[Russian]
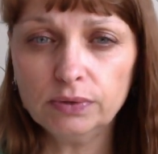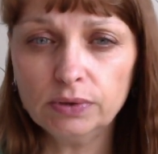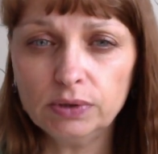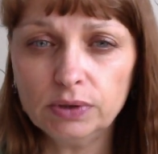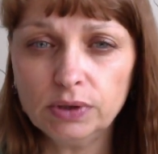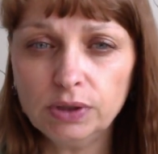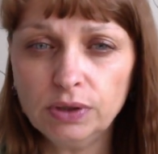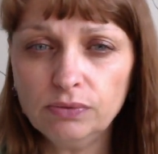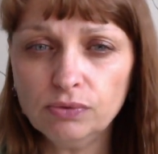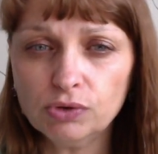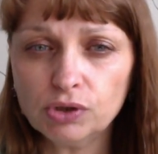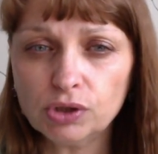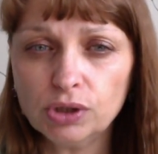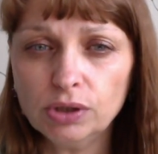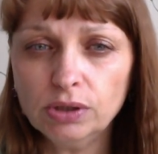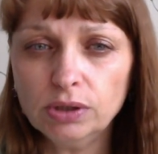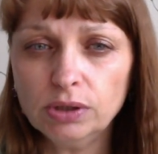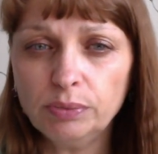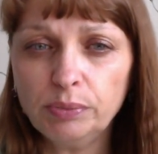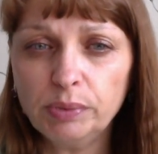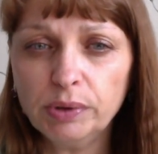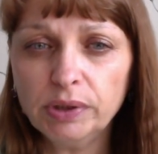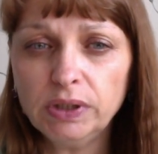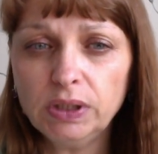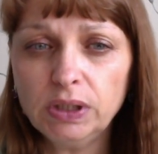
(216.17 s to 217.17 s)
девушка это
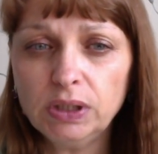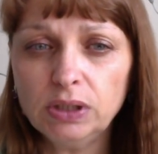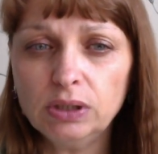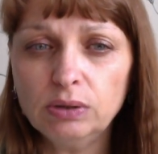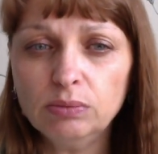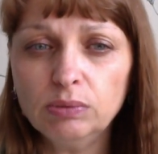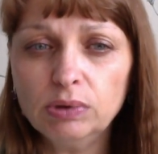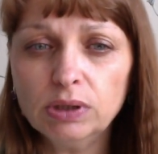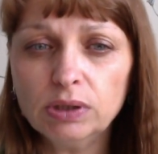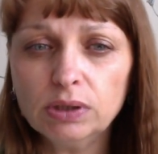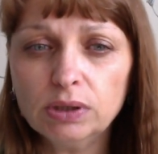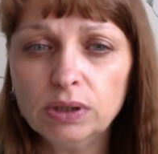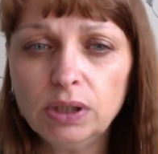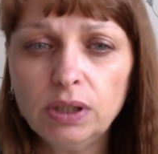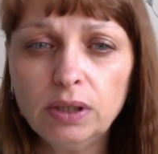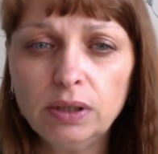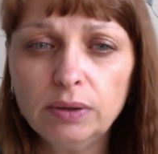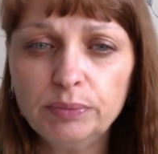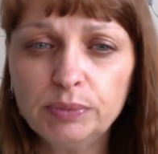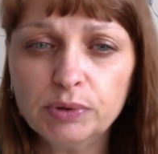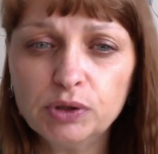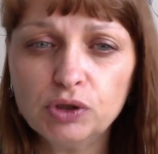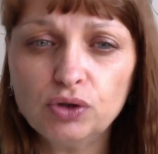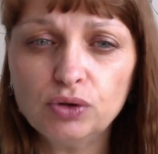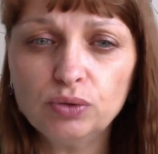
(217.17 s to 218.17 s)
понять не могла,
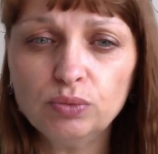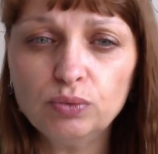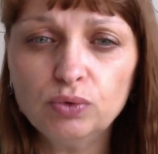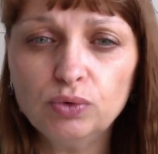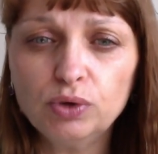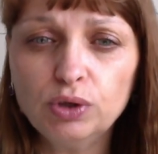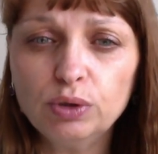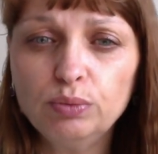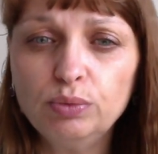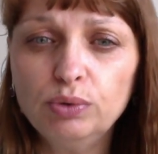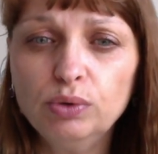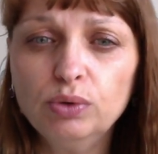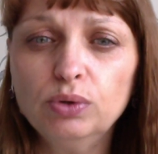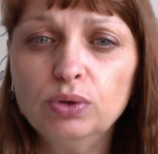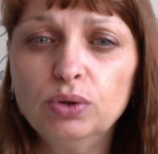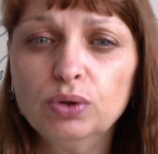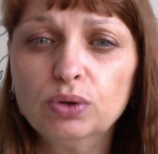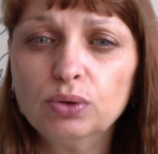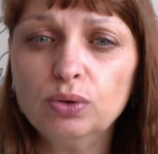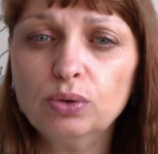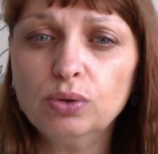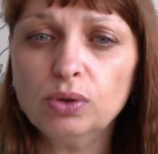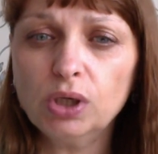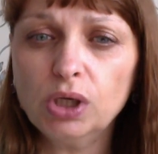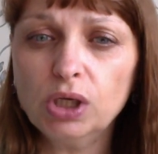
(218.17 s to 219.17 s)
почему ребенок
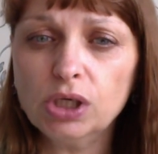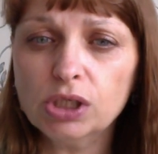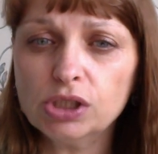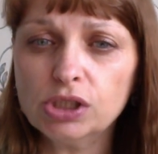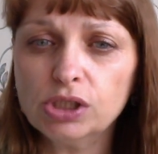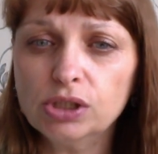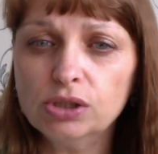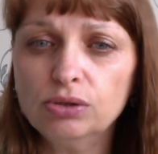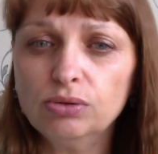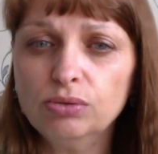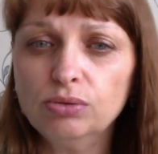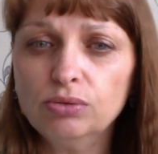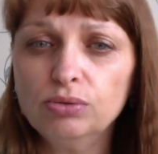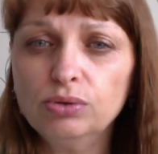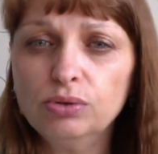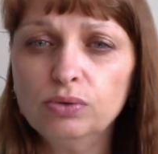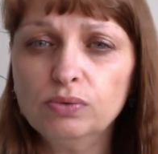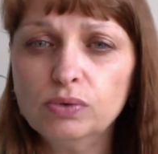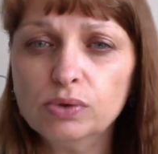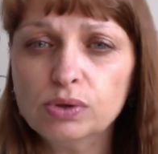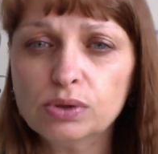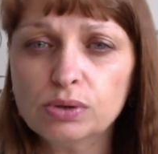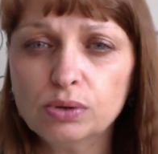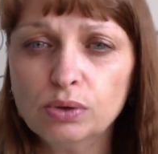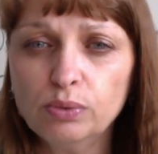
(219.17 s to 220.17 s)
то кашляет, то у
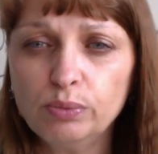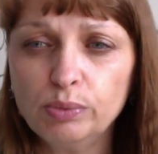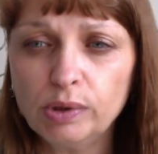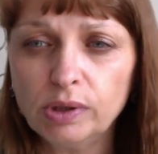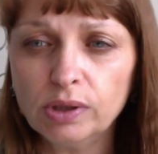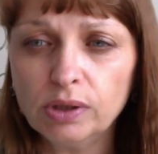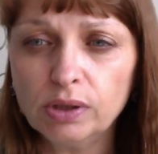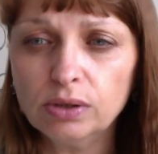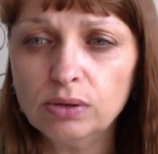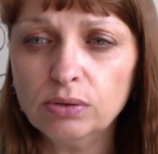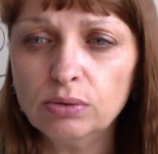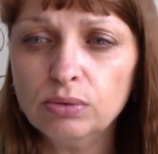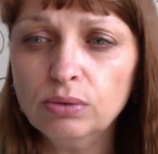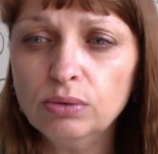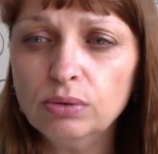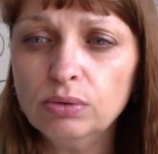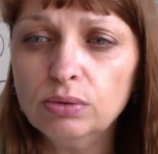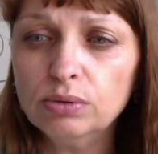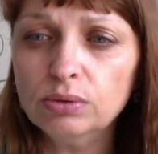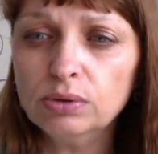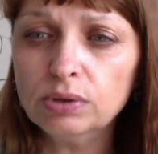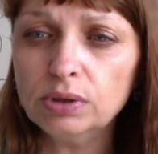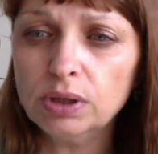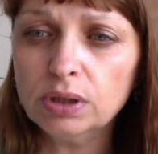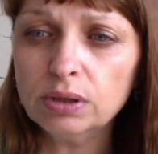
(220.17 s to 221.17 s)
него сопельки, то
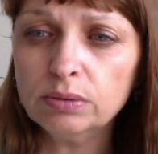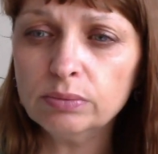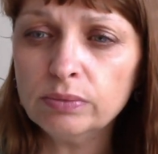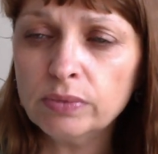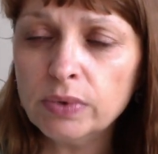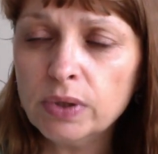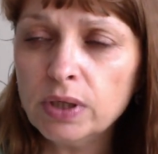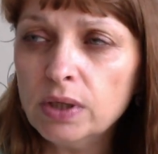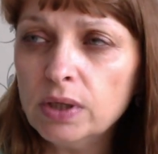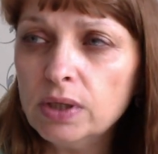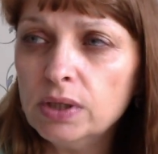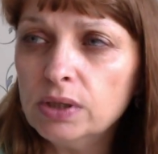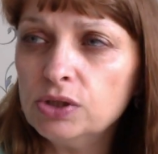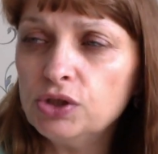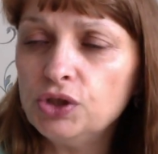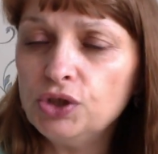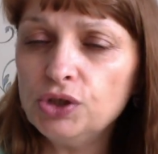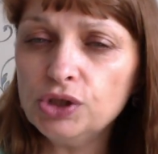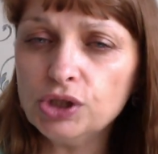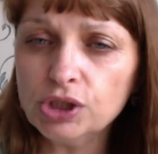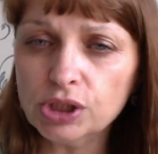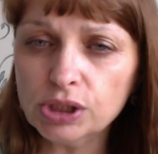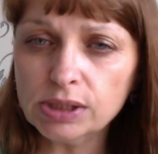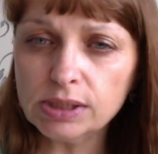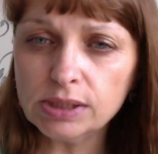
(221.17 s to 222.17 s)
он там
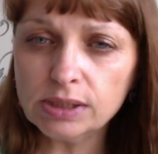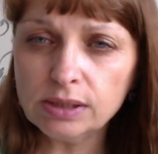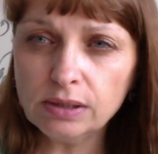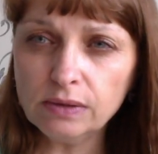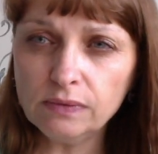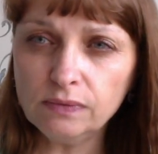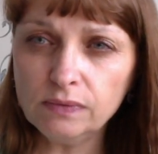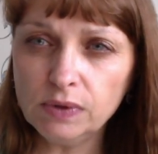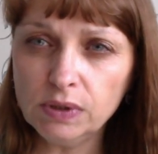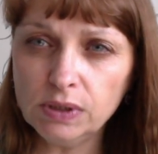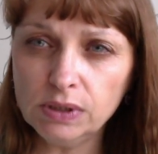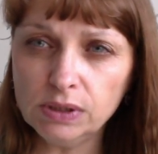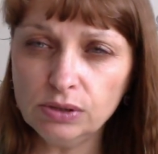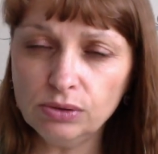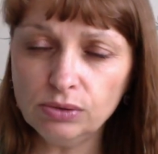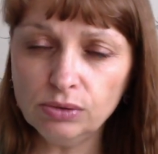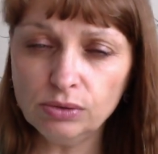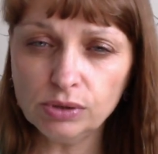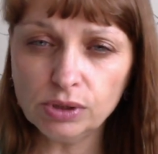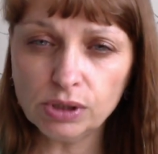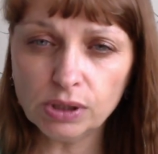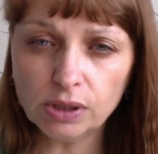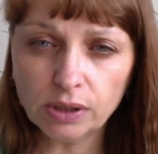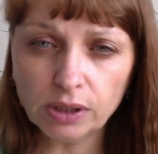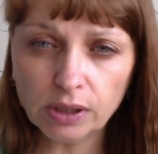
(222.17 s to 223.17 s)
чешется весь. То
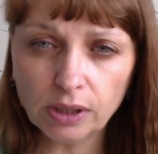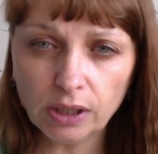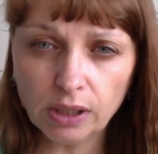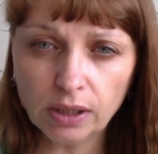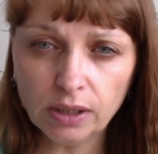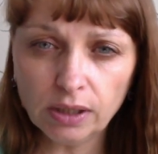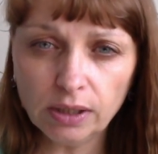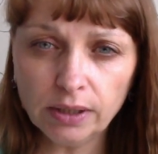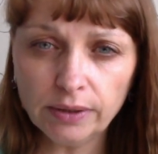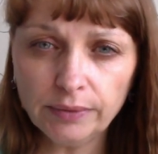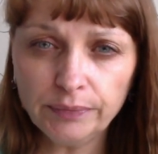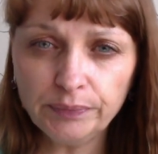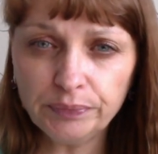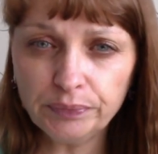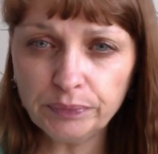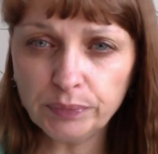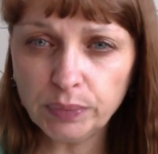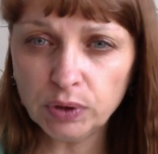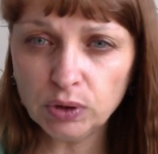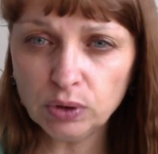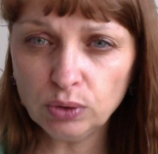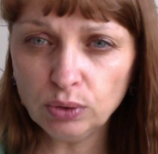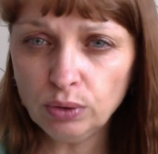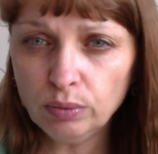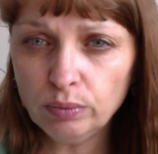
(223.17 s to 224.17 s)
есть, а, а
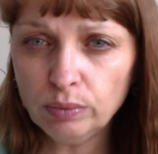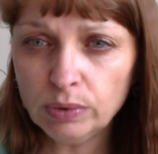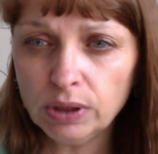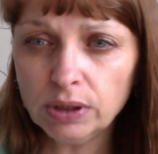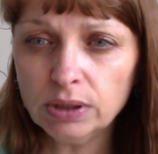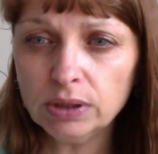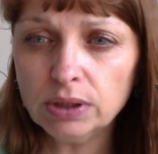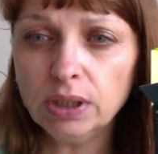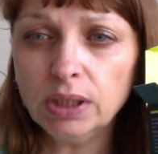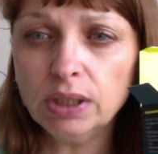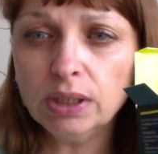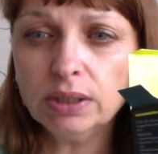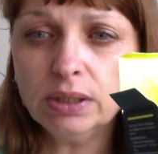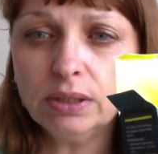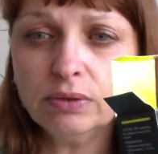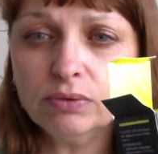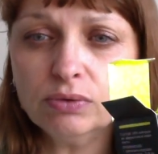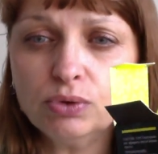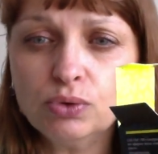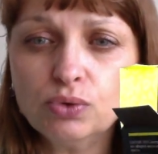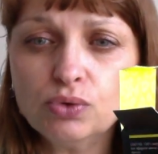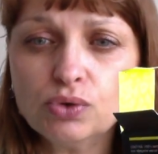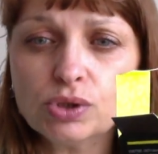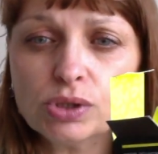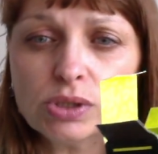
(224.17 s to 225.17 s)
потом, когда она
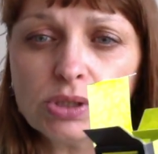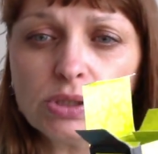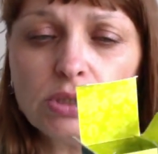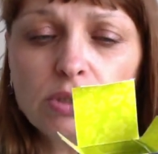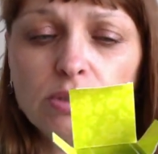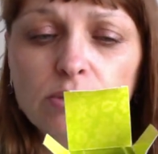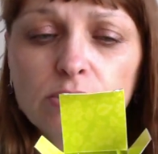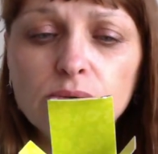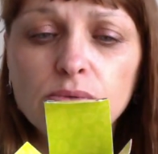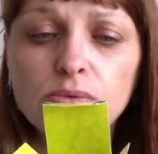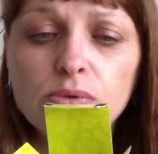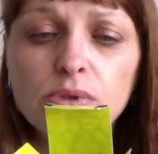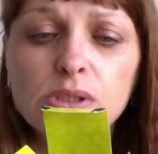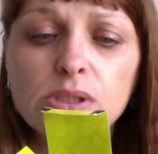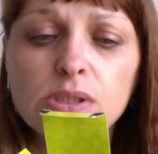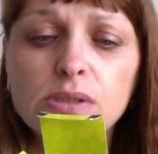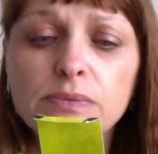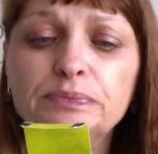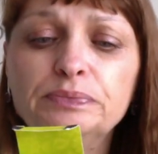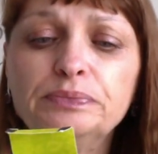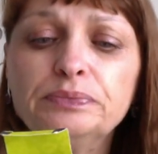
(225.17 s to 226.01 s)
вот тоже столкнулась